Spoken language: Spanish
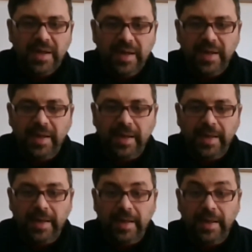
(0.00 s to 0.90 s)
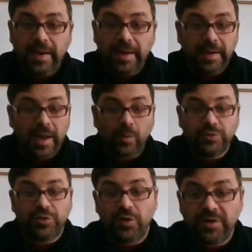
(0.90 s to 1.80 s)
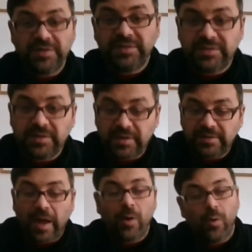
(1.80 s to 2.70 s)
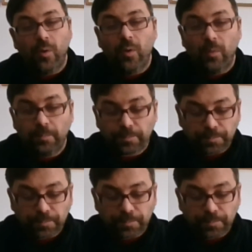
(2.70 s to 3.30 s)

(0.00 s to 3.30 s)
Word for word: Eh, la cuestión es, tengo